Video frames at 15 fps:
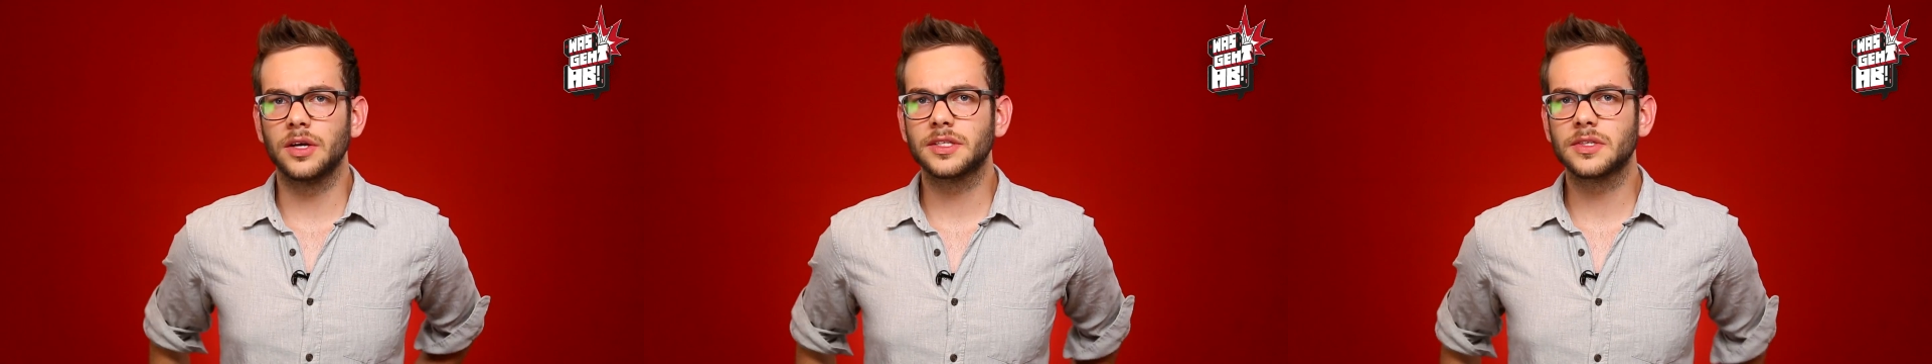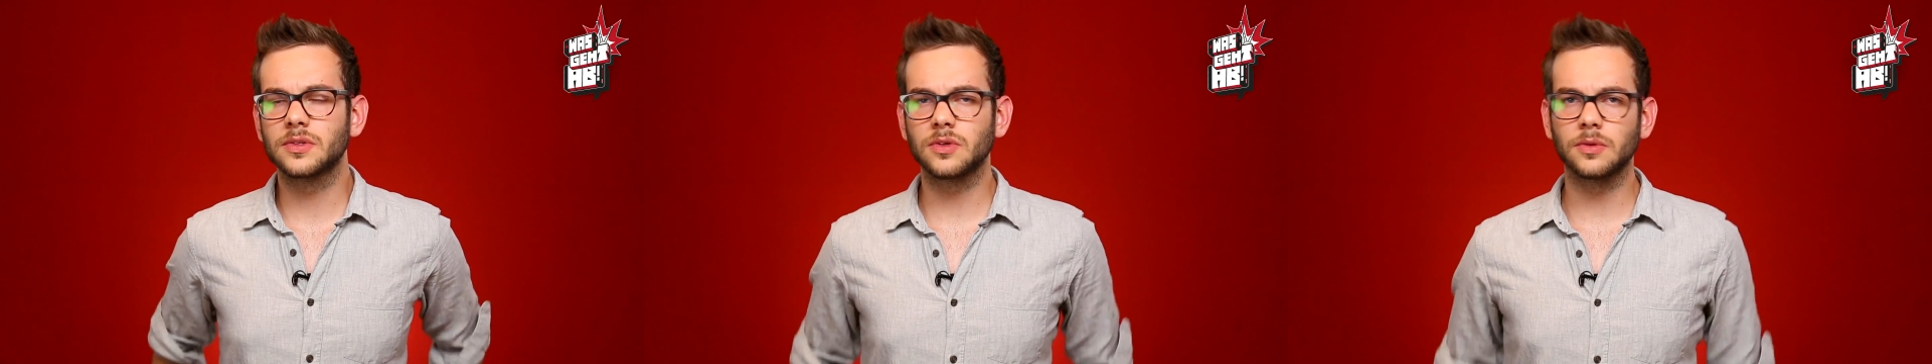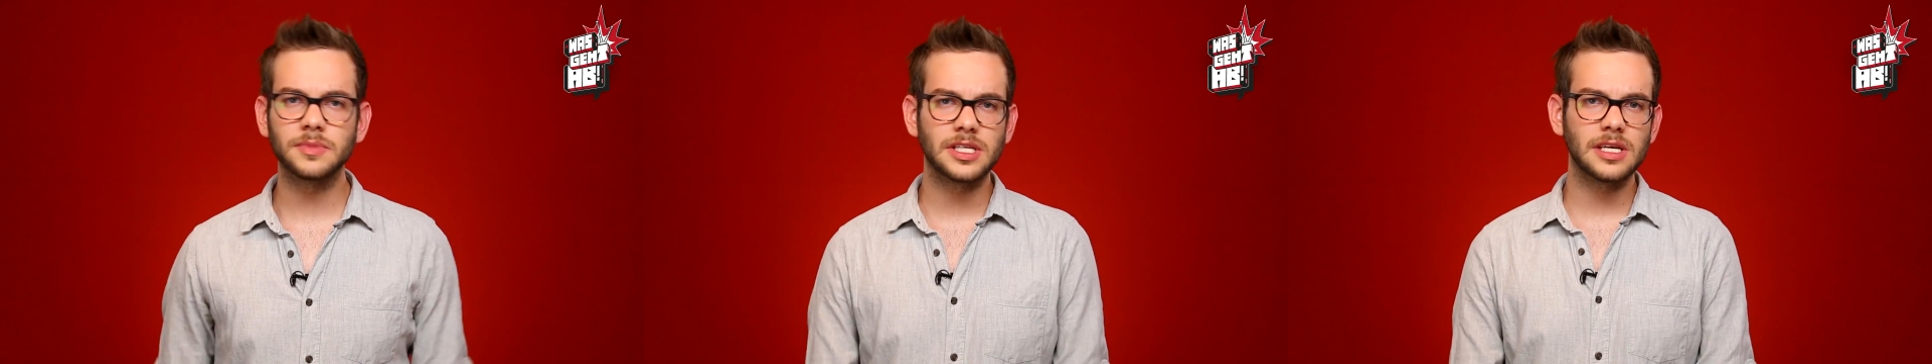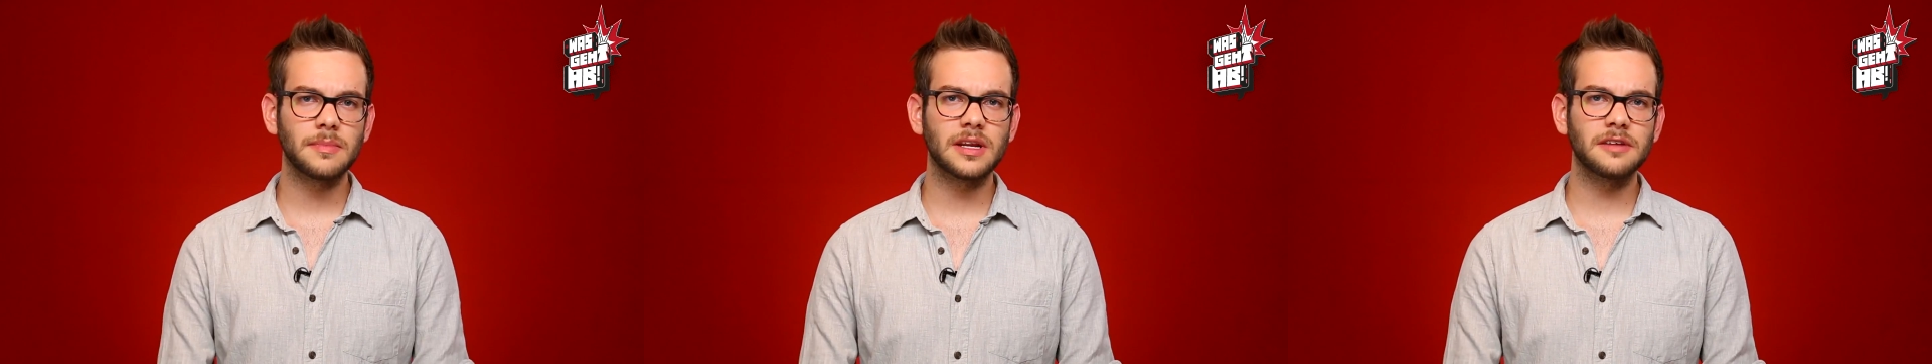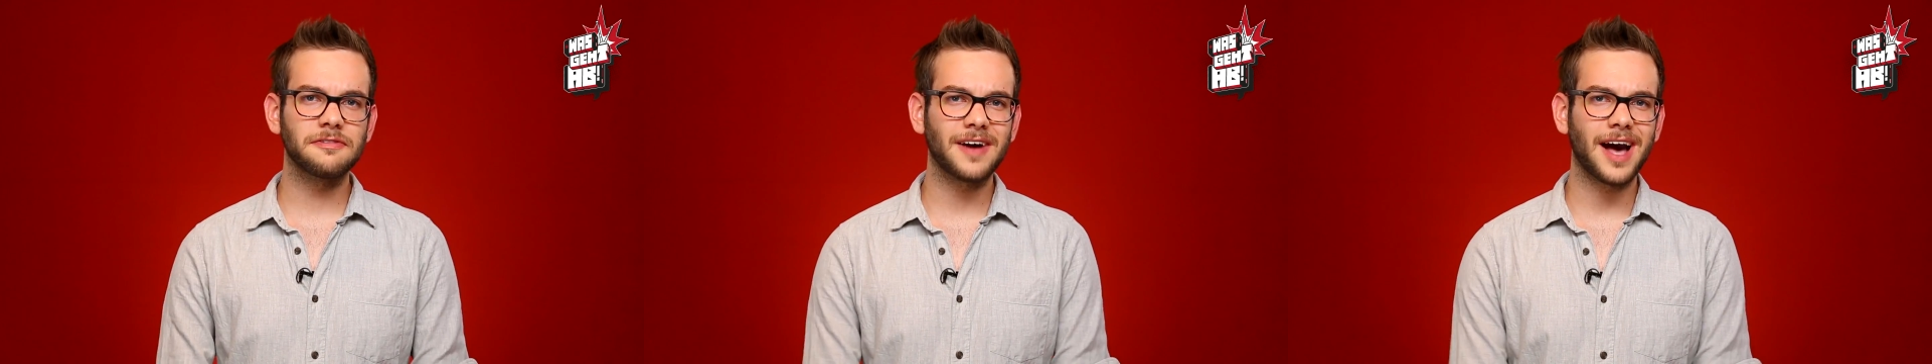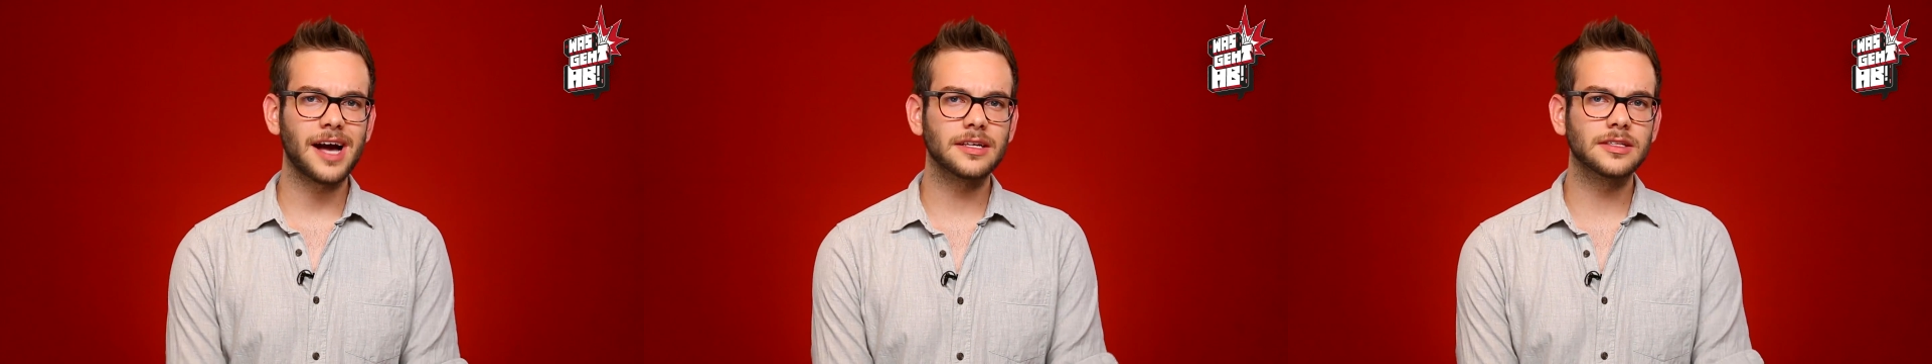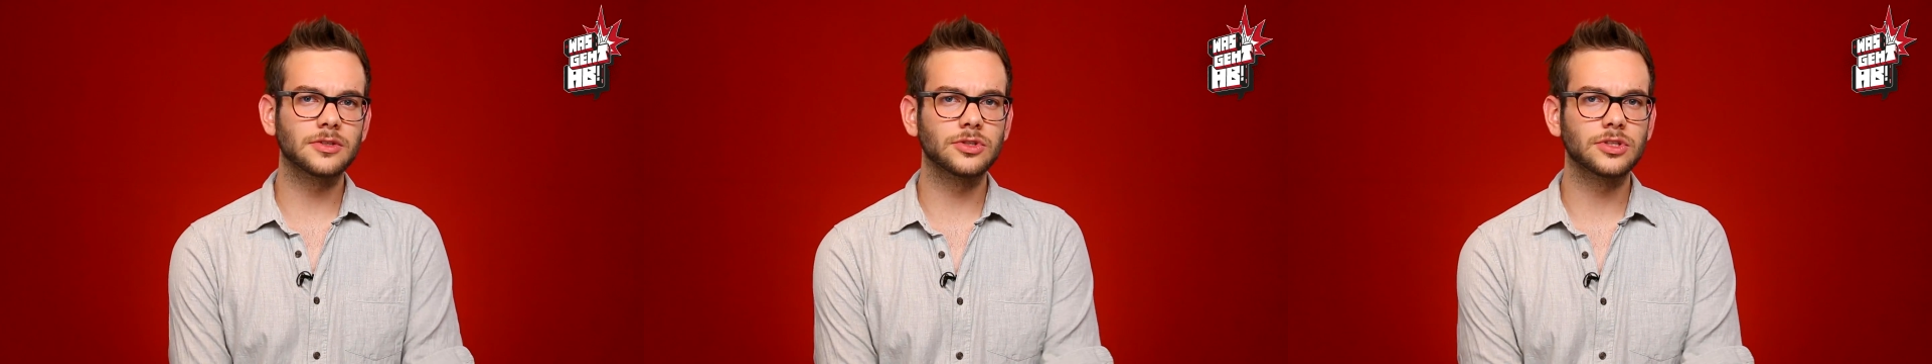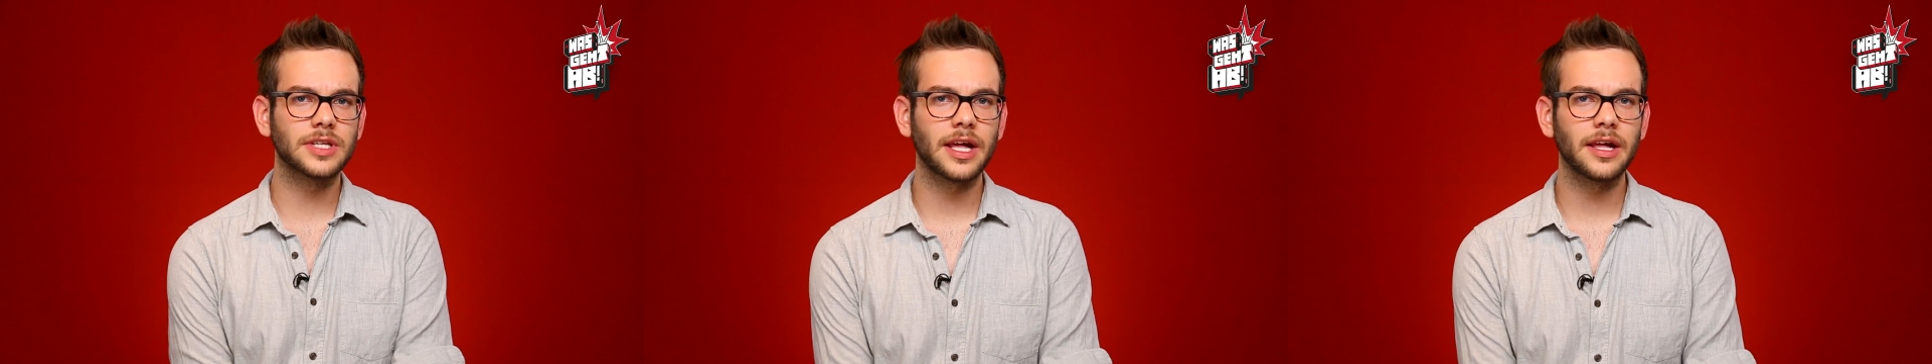Euch zu so einem Thema eine Frage
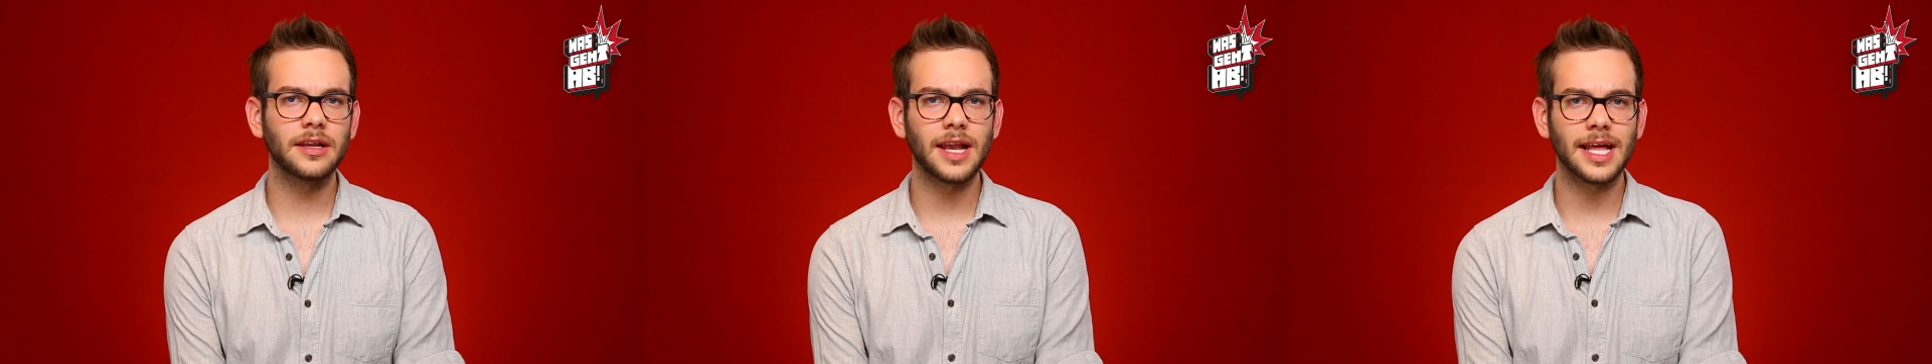zu stellen,